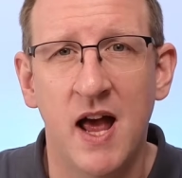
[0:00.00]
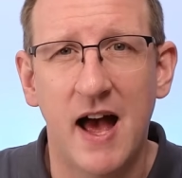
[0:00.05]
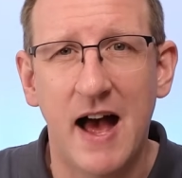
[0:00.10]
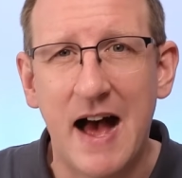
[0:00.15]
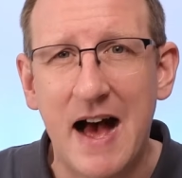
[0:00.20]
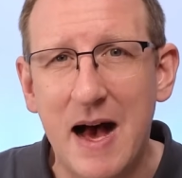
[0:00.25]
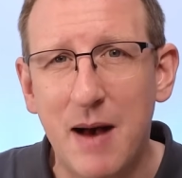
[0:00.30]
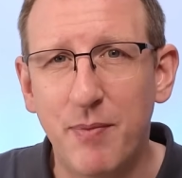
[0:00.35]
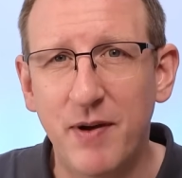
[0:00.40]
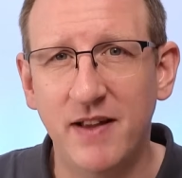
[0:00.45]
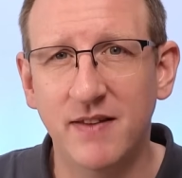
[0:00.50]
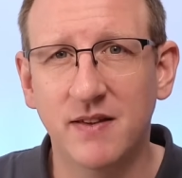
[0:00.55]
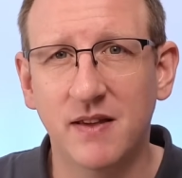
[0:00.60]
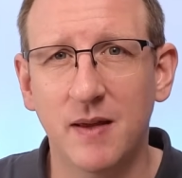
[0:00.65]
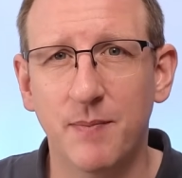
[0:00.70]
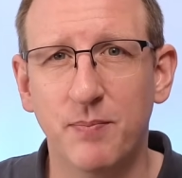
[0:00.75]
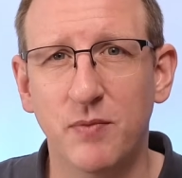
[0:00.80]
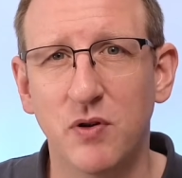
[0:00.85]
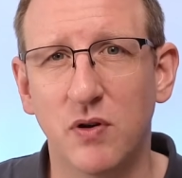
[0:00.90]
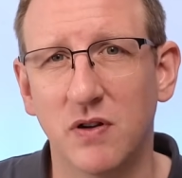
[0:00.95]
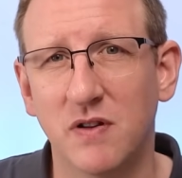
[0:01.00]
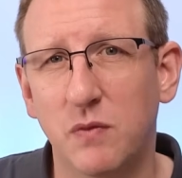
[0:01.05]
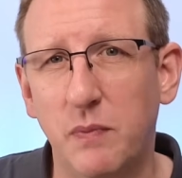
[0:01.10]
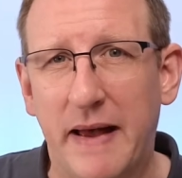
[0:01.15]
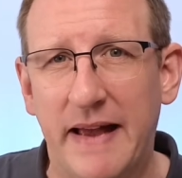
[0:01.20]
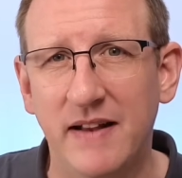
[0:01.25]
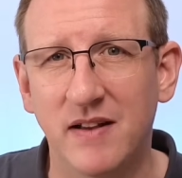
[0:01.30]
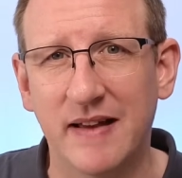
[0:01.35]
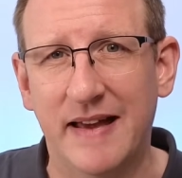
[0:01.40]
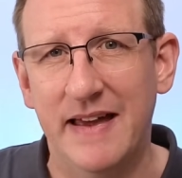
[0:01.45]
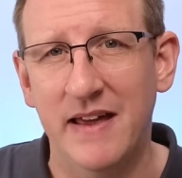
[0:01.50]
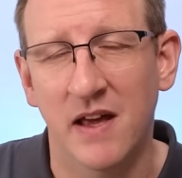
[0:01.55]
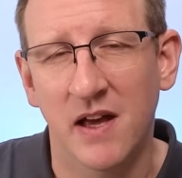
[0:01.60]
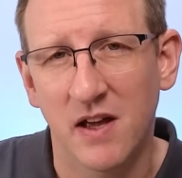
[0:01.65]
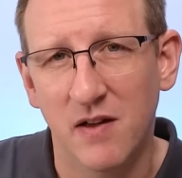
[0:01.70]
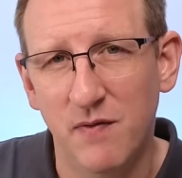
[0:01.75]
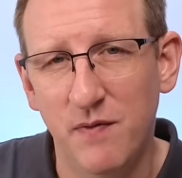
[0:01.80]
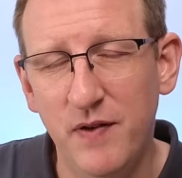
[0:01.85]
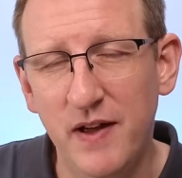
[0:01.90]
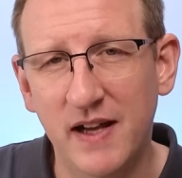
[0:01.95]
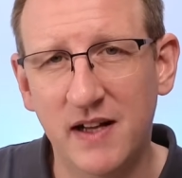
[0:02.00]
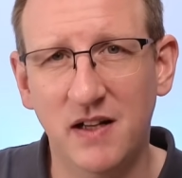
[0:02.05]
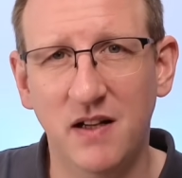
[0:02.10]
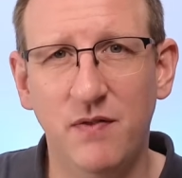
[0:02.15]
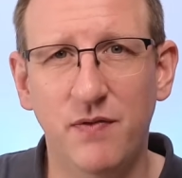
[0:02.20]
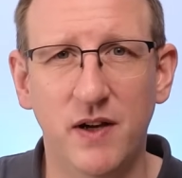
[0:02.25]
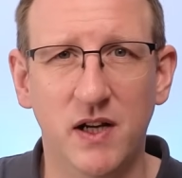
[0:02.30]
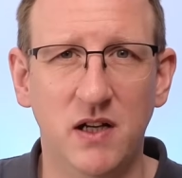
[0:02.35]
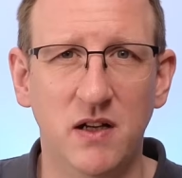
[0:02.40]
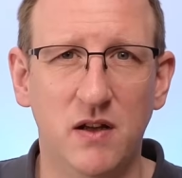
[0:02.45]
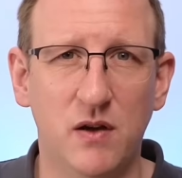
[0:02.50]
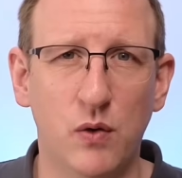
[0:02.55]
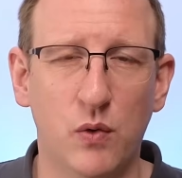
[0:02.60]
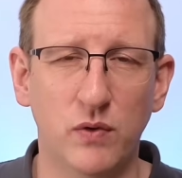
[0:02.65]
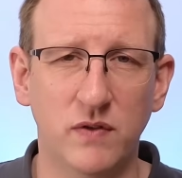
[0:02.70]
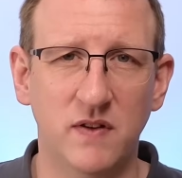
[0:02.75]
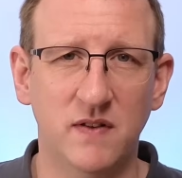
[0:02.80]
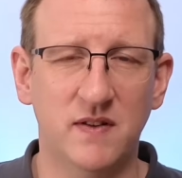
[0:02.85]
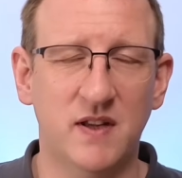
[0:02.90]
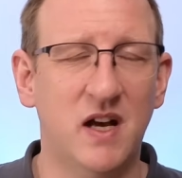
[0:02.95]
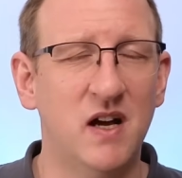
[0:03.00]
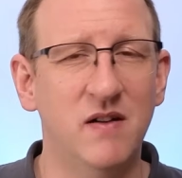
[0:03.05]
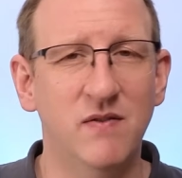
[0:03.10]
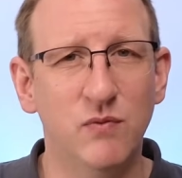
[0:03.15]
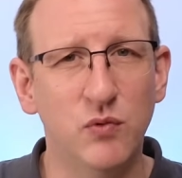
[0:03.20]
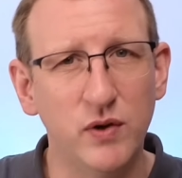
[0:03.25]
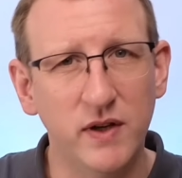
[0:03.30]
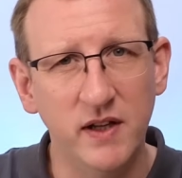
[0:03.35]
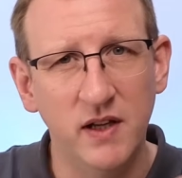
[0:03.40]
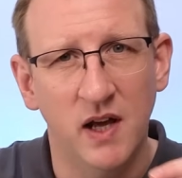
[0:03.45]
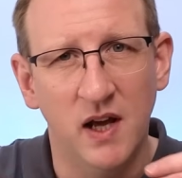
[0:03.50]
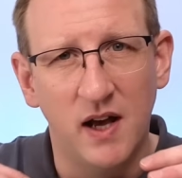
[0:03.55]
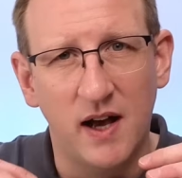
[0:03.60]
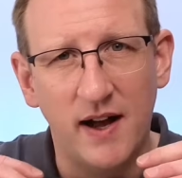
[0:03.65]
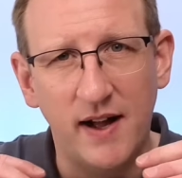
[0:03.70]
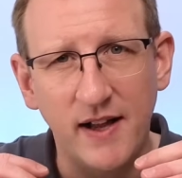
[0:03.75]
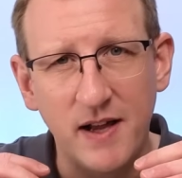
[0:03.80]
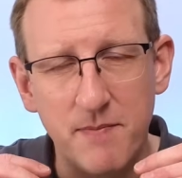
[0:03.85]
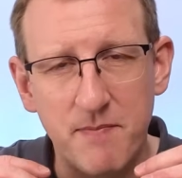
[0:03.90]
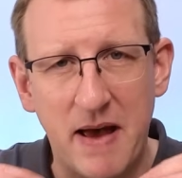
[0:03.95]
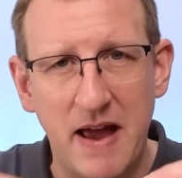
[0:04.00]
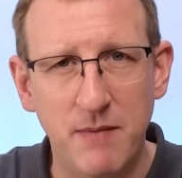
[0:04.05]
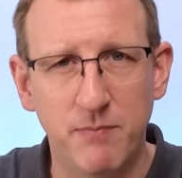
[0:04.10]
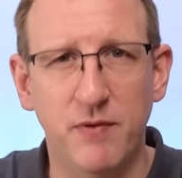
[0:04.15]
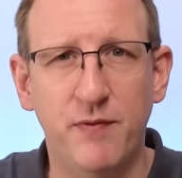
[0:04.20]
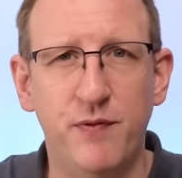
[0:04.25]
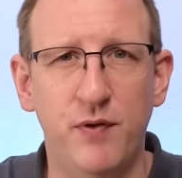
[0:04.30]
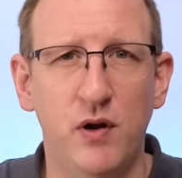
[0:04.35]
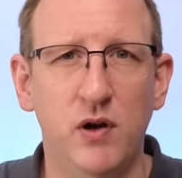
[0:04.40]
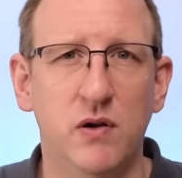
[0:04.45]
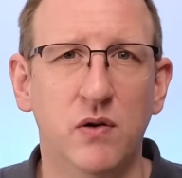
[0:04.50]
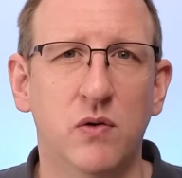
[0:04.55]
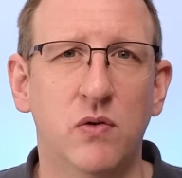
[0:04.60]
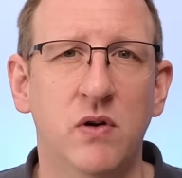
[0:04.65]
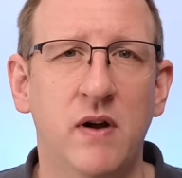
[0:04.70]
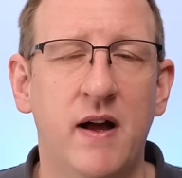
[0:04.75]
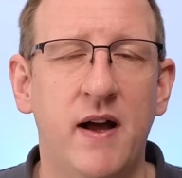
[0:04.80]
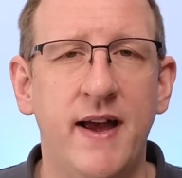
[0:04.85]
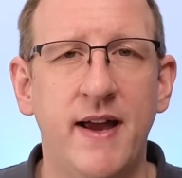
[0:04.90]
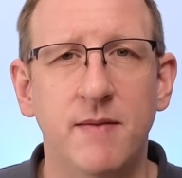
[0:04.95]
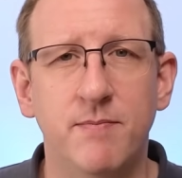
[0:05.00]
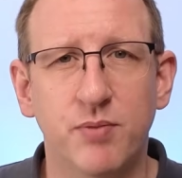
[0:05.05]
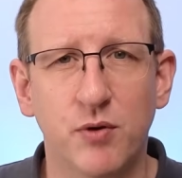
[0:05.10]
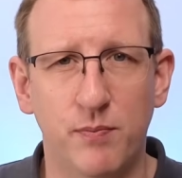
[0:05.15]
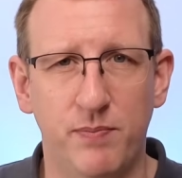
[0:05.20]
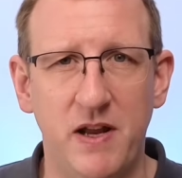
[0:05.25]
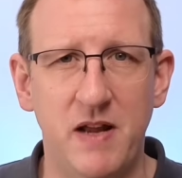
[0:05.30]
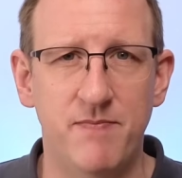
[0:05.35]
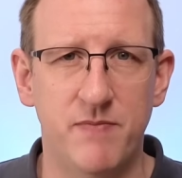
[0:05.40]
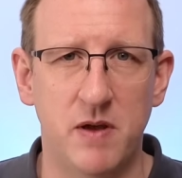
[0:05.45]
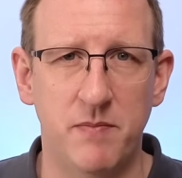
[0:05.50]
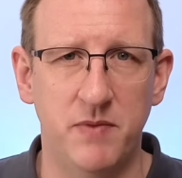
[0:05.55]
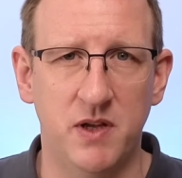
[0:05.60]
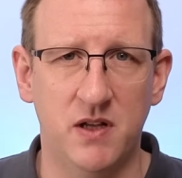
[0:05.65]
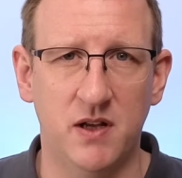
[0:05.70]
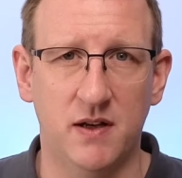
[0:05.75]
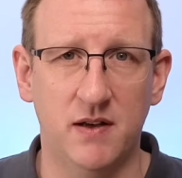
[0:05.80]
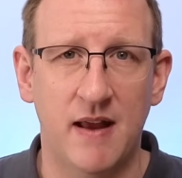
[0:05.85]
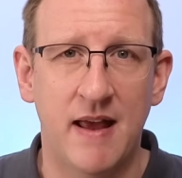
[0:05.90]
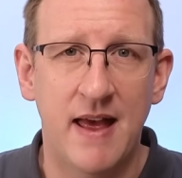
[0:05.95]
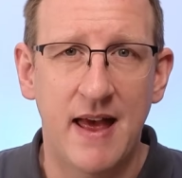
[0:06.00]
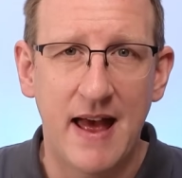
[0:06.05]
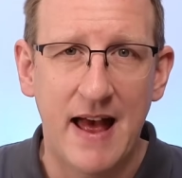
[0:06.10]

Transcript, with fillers: Aber es gibt noch zwei, drei wirklich, wirklich große Sachen, wo die Allgemeinbevölkerung ein Problem damit hat.